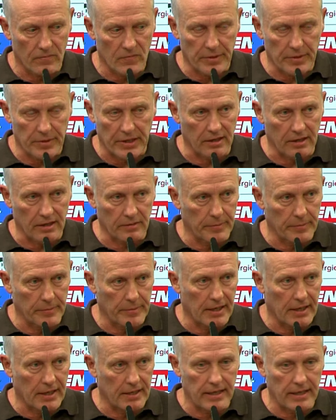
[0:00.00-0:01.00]
Ich bedanke mich
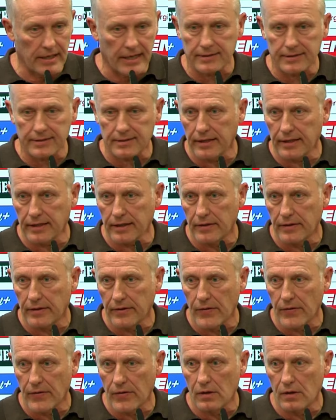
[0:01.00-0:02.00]
bei allen herzlich,
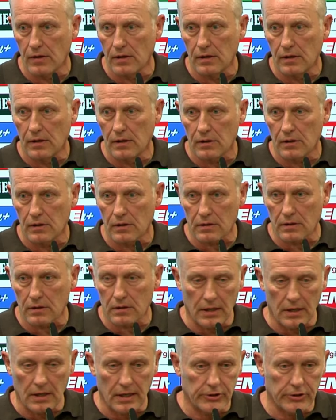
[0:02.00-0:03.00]
äh,
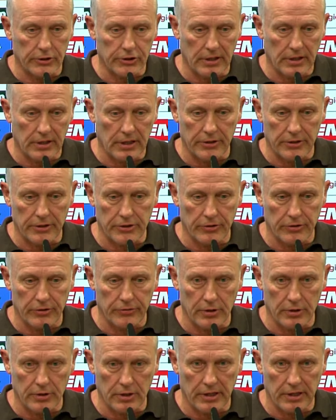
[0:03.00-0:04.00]
alle Journalisten
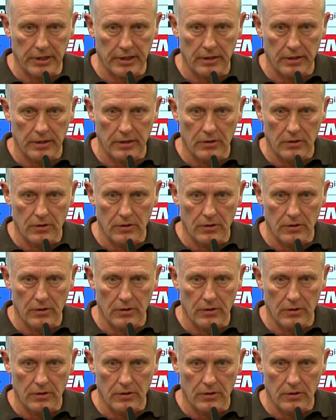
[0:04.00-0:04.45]
für die